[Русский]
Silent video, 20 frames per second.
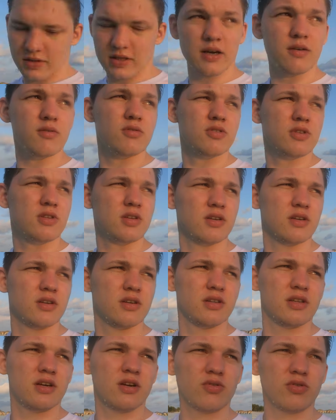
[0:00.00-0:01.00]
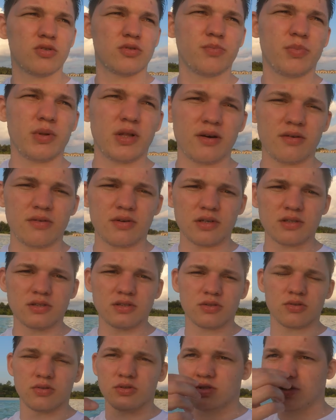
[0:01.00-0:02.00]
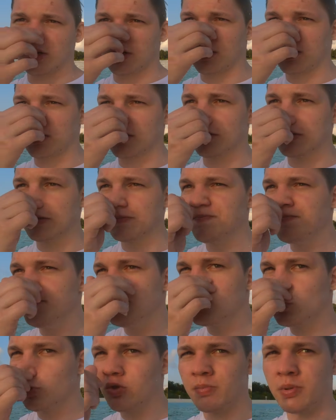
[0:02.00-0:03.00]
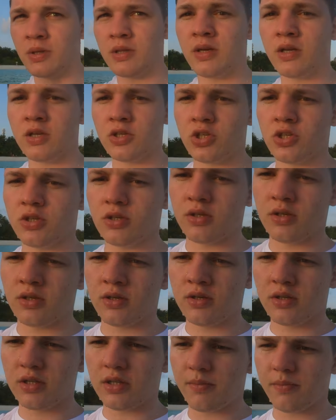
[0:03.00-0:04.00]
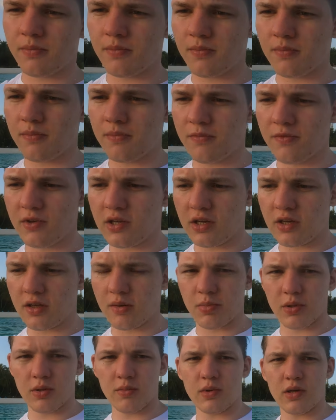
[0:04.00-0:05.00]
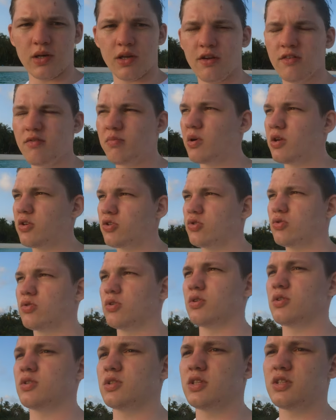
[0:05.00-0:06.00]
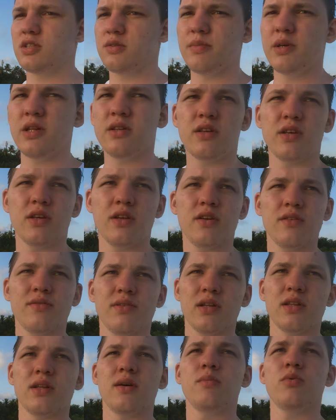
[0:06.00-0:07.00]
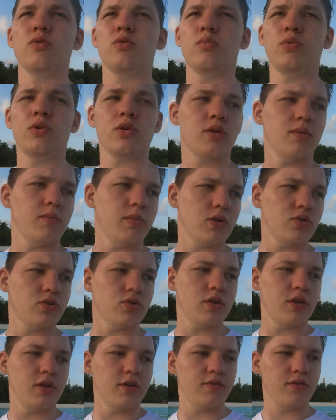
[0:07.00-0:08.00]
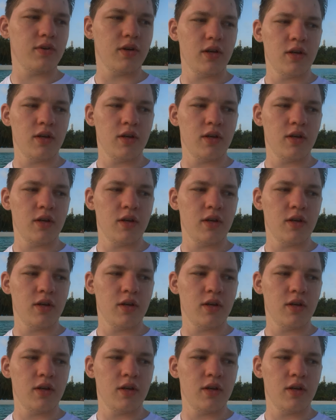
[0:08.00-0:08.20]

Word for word: Там вот э, народ плавает с той стороны чуть подальше, там, как я понимаю, риф большой, здесь мелкий риф, а там глубокий большой риф.